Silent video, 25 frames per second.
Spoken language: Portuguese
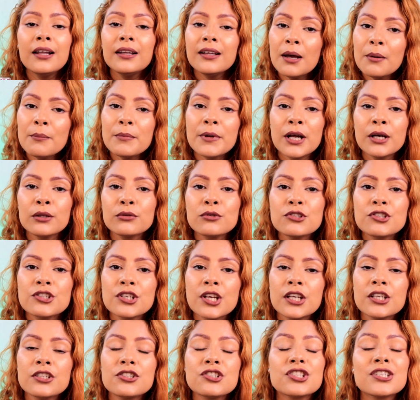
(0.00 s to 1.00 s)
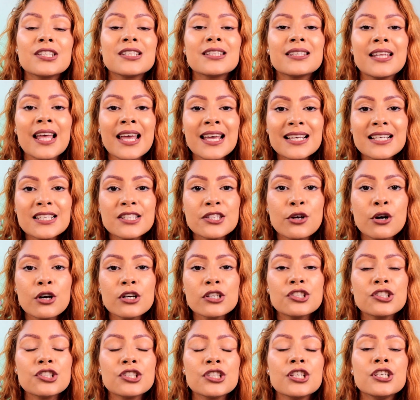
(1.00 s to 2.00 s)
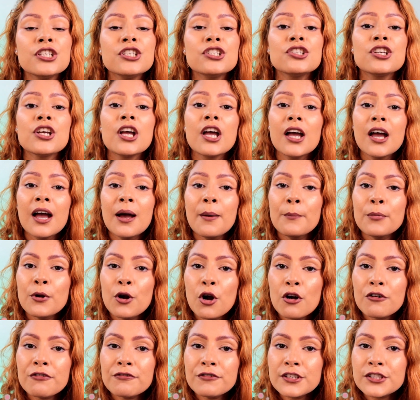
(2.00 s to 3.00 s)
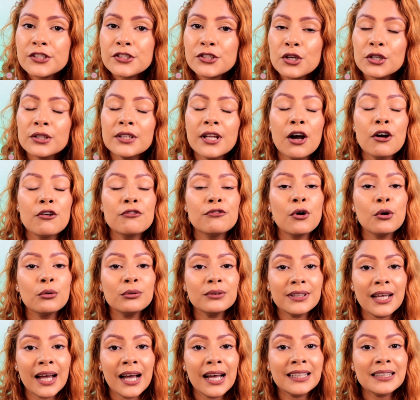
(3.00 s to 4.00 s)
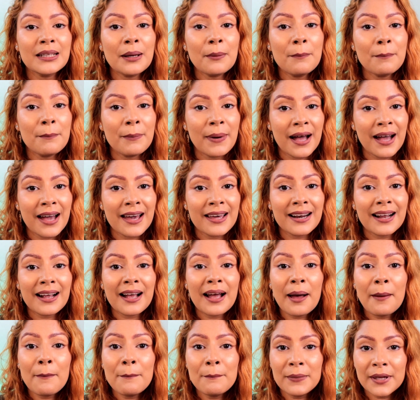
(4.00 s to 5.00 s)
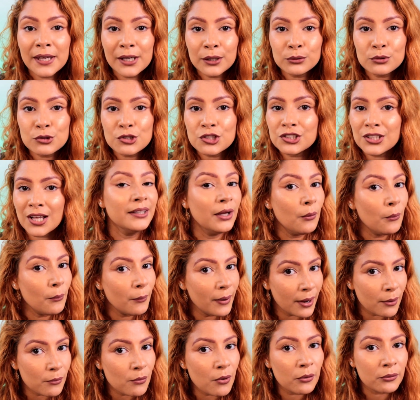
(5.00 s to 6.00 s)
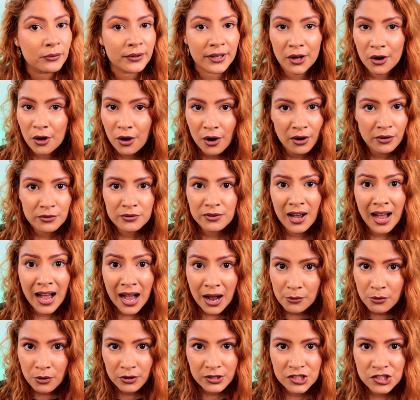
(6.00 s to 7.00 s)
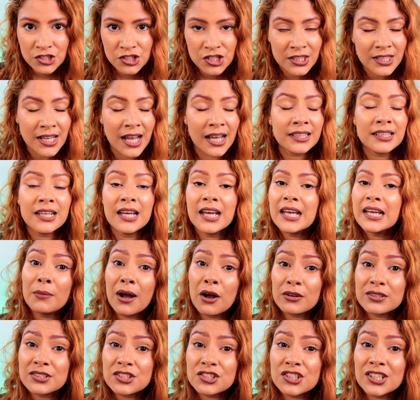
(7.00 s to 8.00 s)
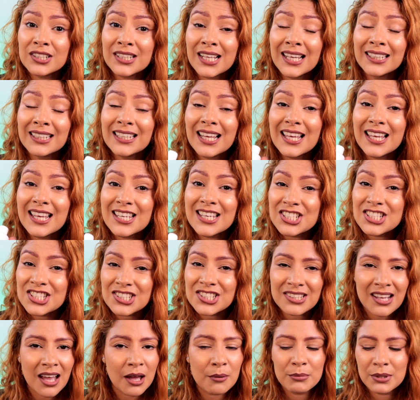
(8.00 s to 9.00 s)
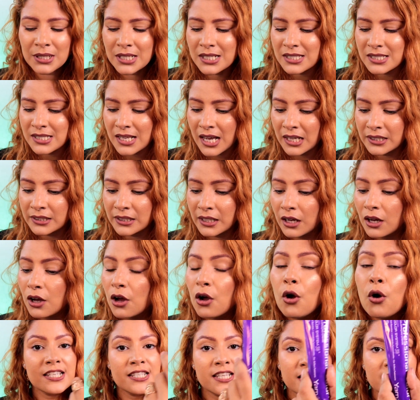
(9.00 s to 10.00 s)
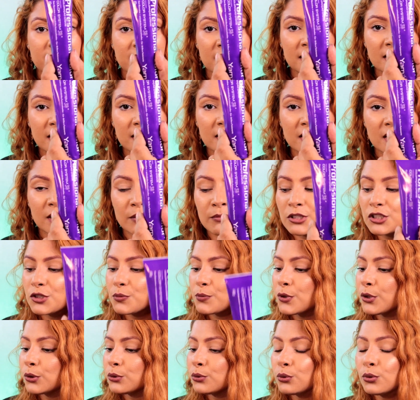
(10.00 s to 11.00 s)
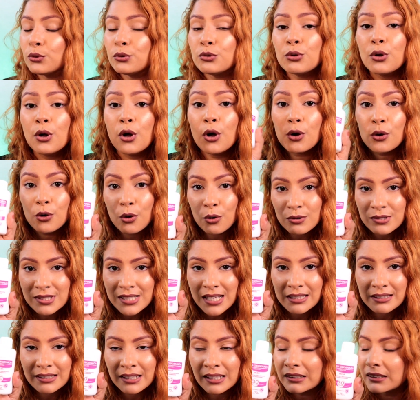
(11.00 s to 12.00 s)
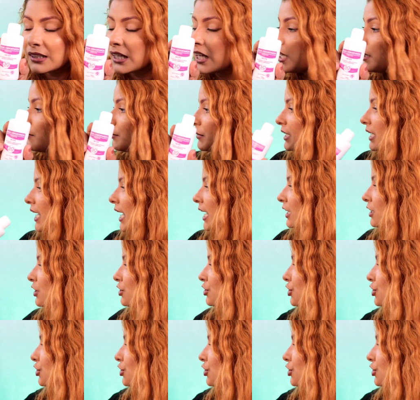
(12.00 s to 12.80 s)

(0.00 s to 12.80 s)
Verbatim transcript: Lembrando, gente, que tem que ser OX profissional voltada para cabelos. Não é qualquer água oxigenada, uma oxigenada estabilizada. 60 gramas de produto com 70 ml